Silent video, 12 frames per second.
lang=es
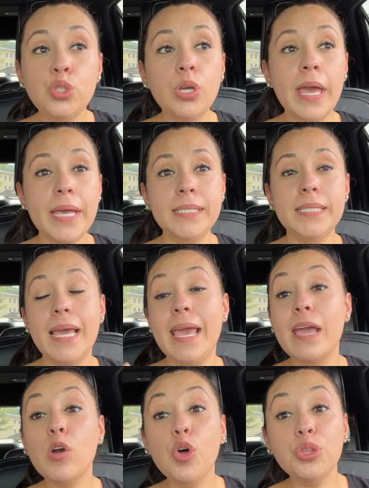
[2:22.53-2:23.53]
este,
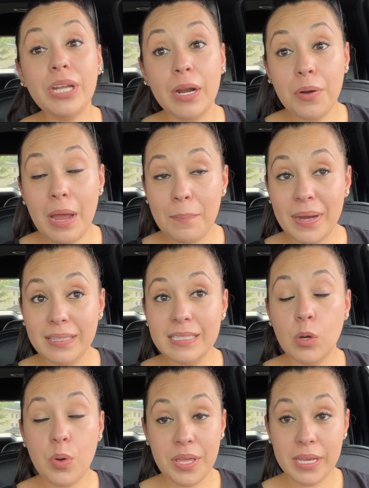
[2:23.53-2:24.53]
encontraron aparte, ¿se
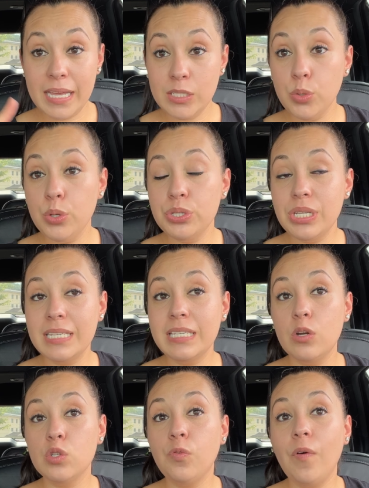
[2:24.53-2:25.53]
acuerdan que hace unos días se
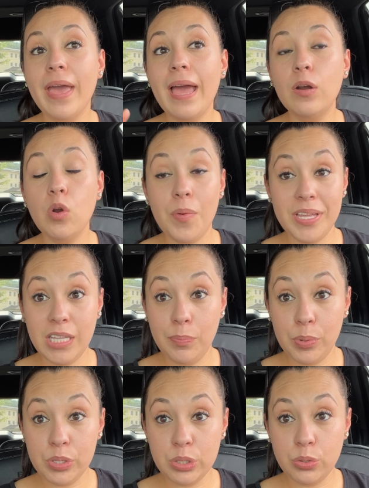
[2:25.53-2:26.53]
nos fue al
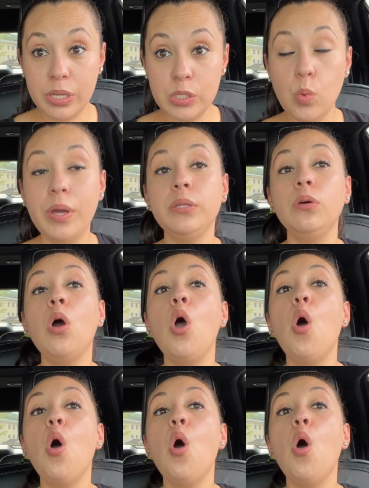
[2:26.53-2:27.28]
90% de descuento?